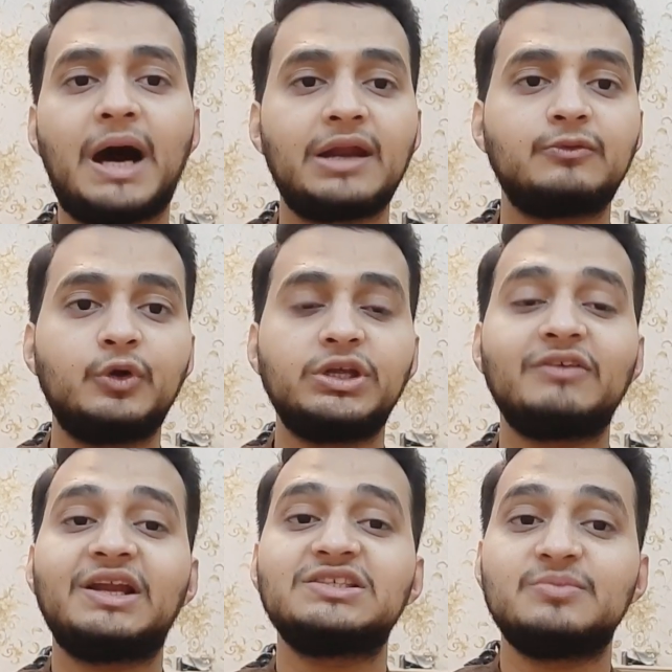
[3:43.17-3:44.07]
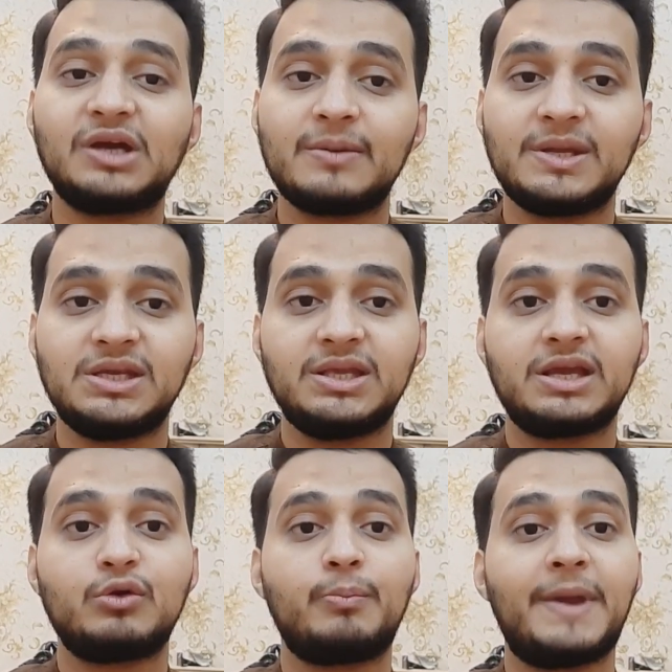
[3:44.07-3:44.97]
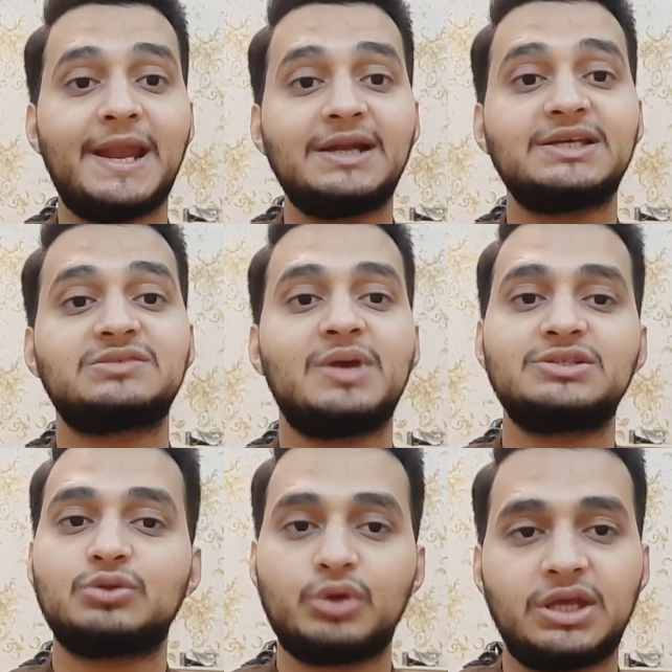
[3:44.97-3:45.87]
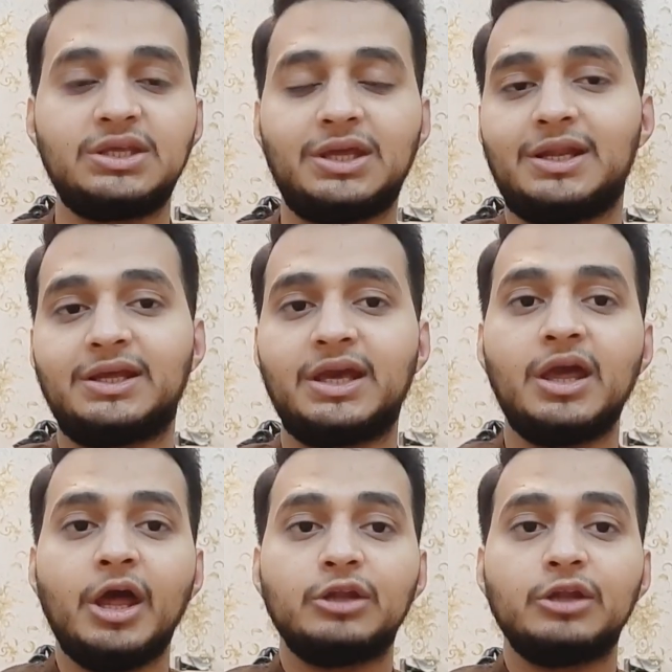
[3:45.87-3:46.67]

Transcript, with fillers: मार्क वुड के हवाले से भी खबर यही है कि वो पहला टेस्ट मैच तो नहीं खेलेंगे